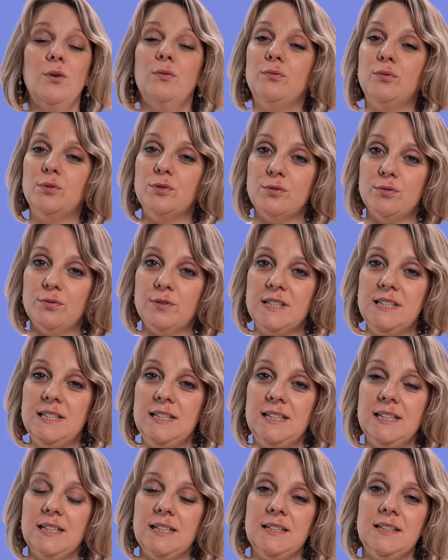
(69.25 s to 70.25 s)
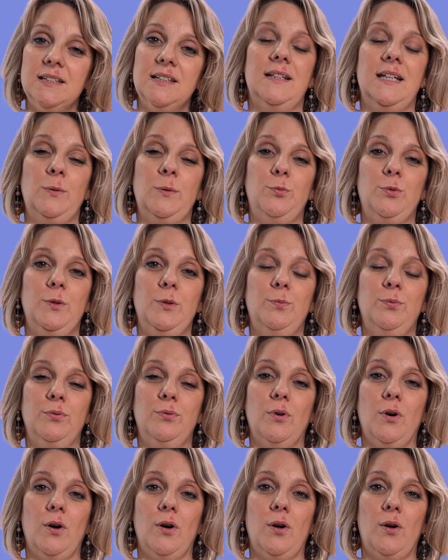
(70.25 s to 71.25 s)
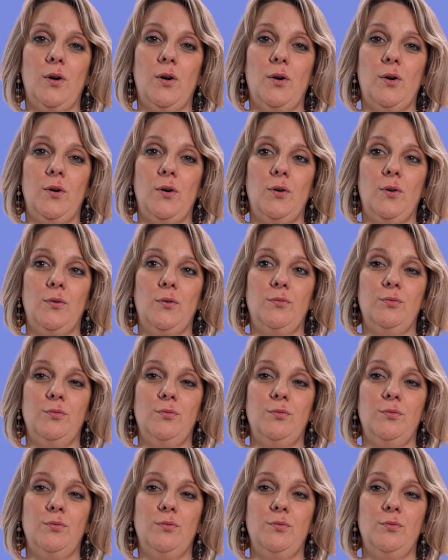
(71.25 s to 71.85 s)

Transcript: vous soutenir et puis pour euh,